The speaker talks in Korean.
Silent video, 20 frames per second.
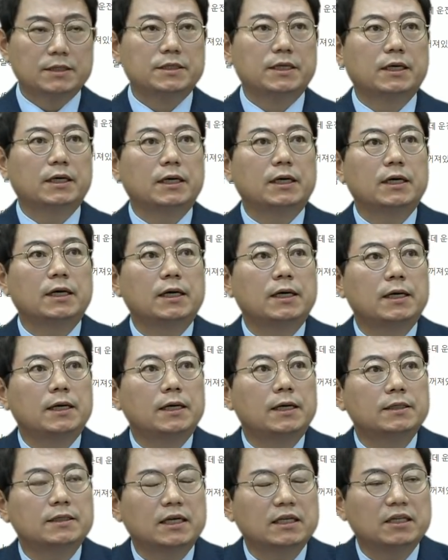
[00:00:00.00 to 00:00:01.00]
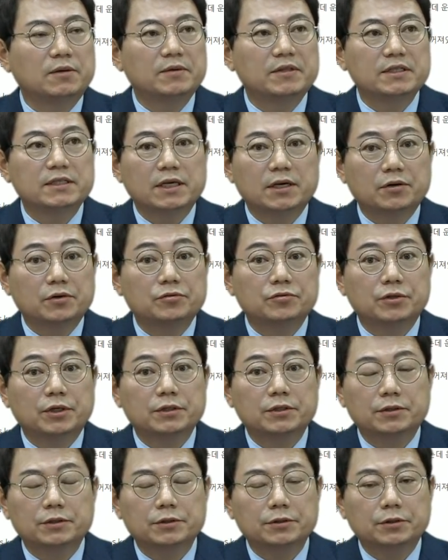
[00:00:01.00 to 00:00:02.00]
제가 상담했던 사건
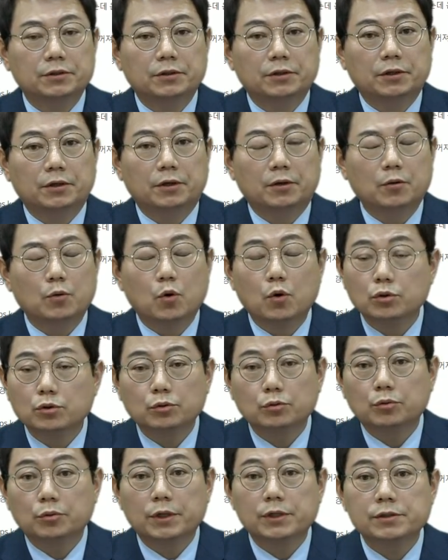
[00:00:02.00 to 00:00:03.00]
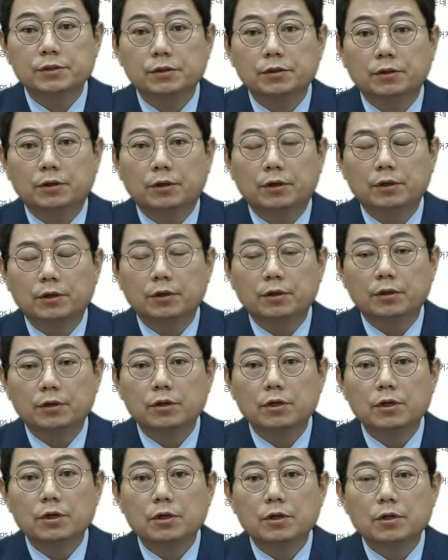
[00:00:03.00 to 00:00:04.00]
중에서는요. 고속도로에서요.
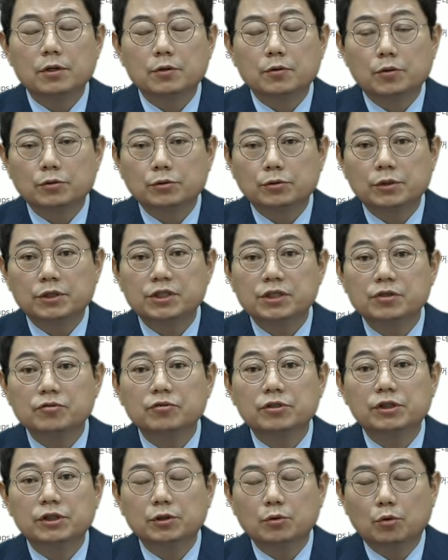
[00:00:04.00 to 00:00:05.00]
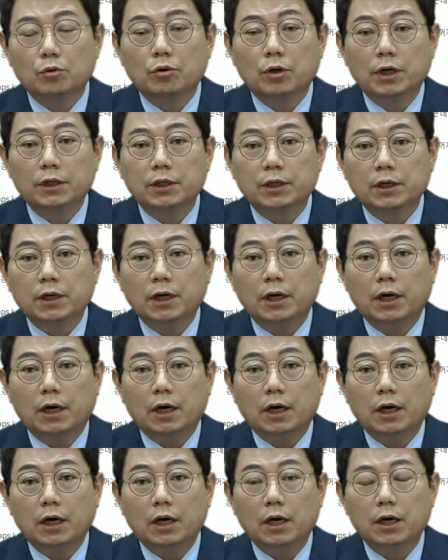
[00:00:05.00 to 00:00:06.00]
고속도로 친구들끼리 놀러
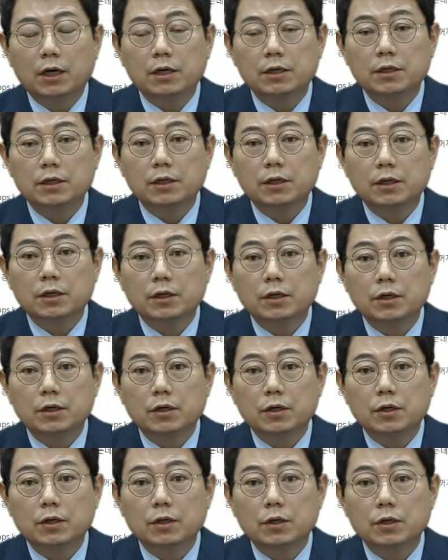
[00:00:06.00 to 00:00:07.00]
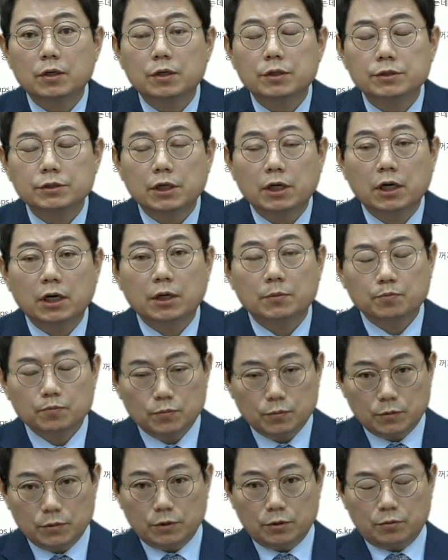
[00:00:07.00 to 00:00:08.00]
가다가 차가
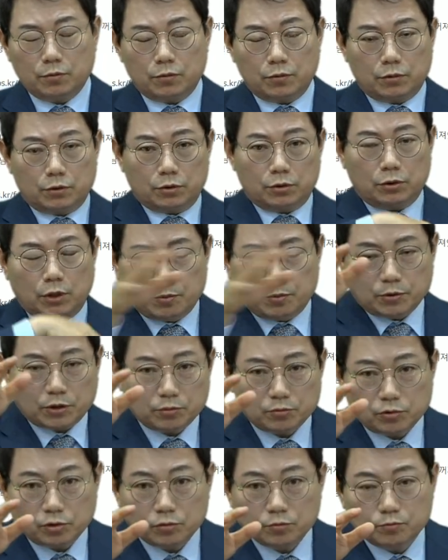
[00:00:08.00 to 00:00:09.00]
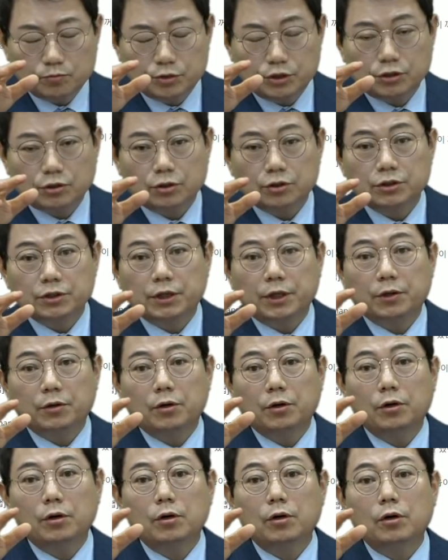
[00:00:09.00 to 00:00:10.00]
앞차로 통
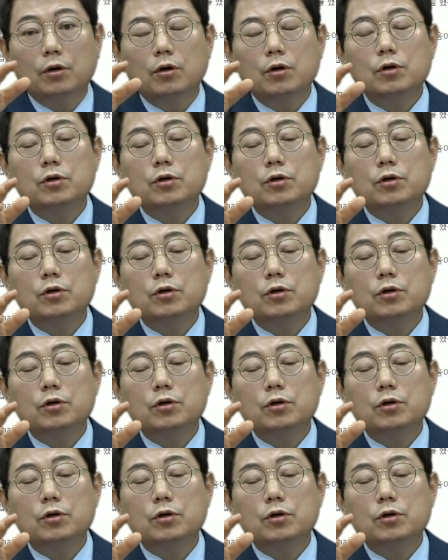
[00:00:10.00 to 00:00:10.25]
부딪혔는데요.